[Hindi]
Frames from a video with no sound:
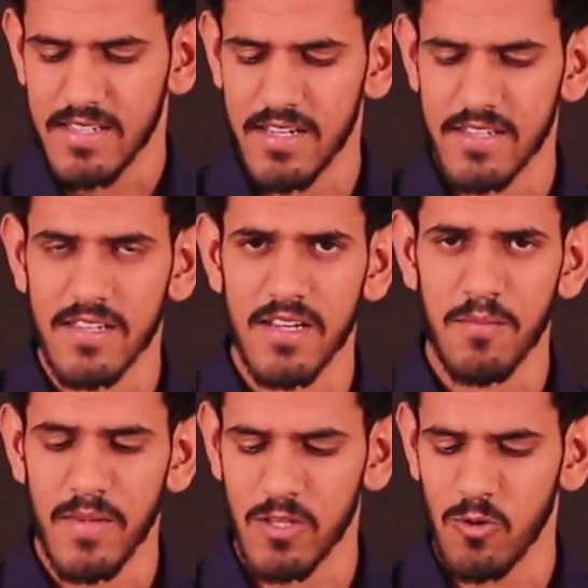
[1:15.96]
जैसे
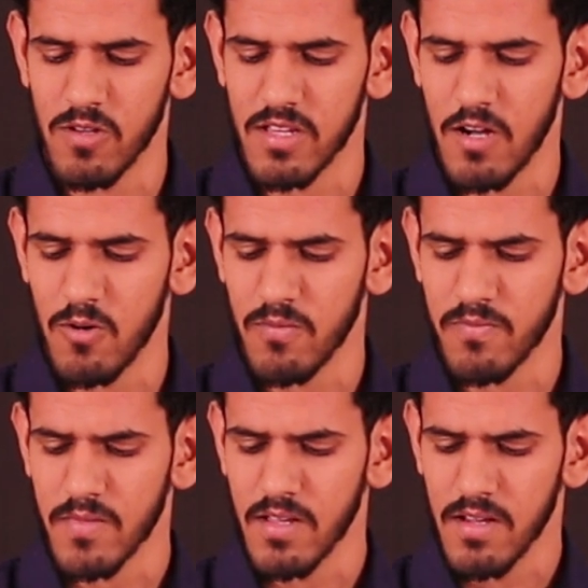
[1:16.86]
मैं ढूंढता
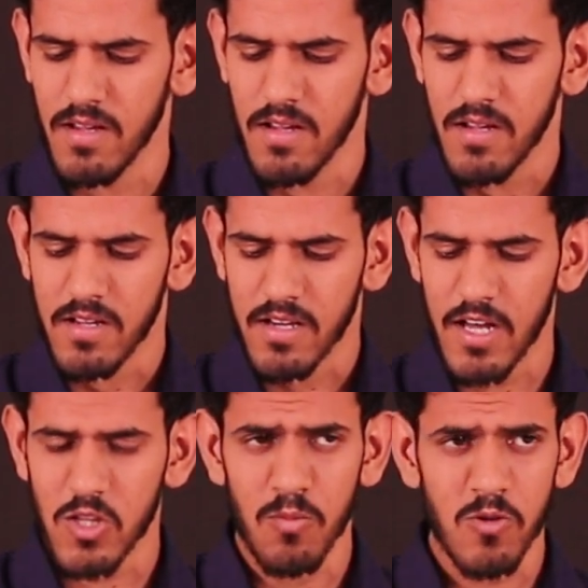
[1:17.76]
हूँ
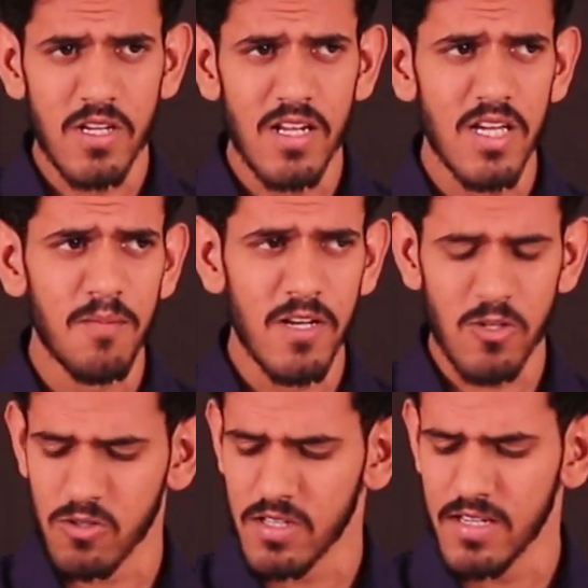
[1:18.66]
क्या तुम उसके लिए
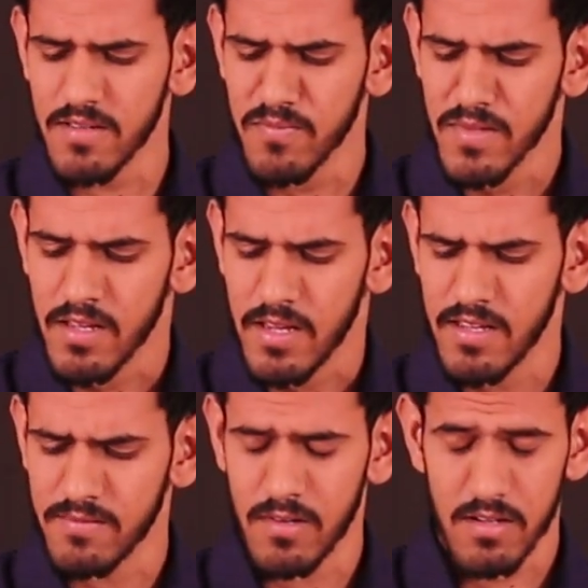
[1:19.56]
बस उसकी
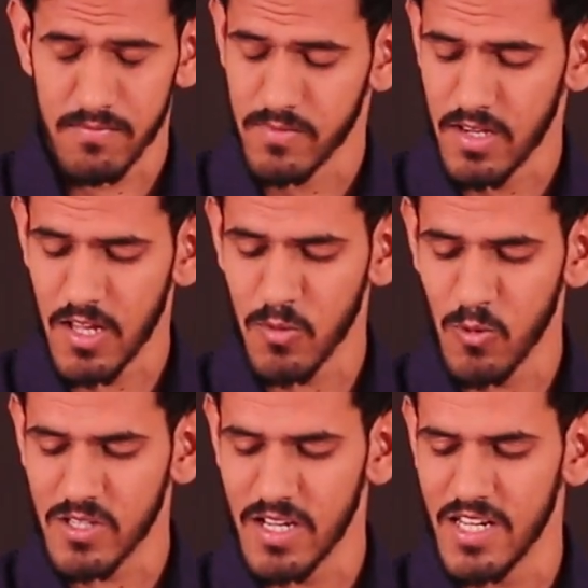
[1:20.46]
क्या
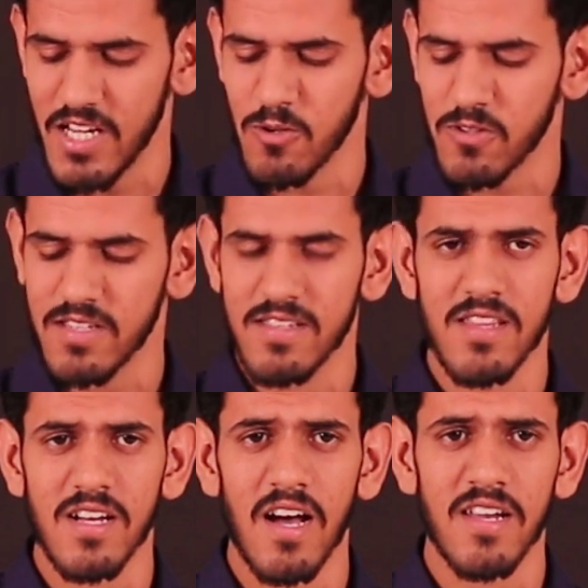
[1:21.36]
तुम उसके लिए उसकी
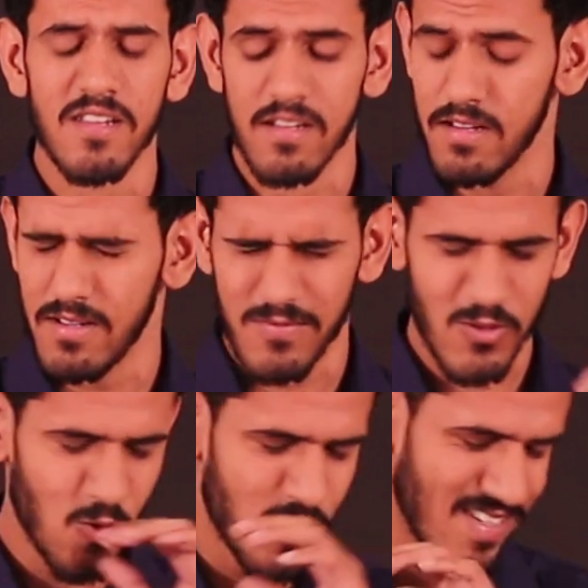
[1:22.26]
जिंदगान
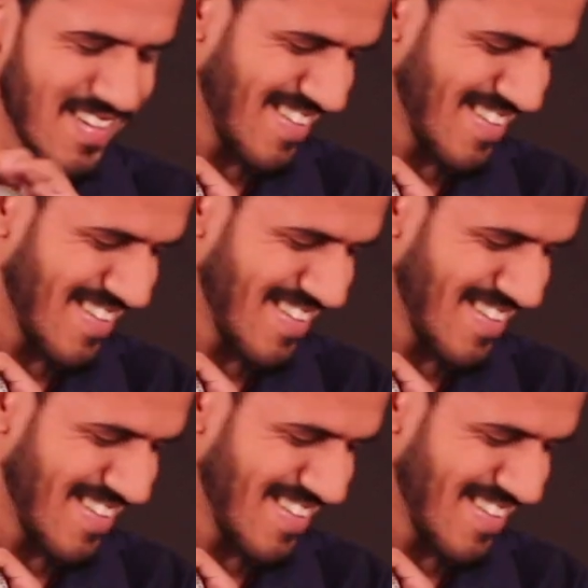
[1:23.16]
सॉरी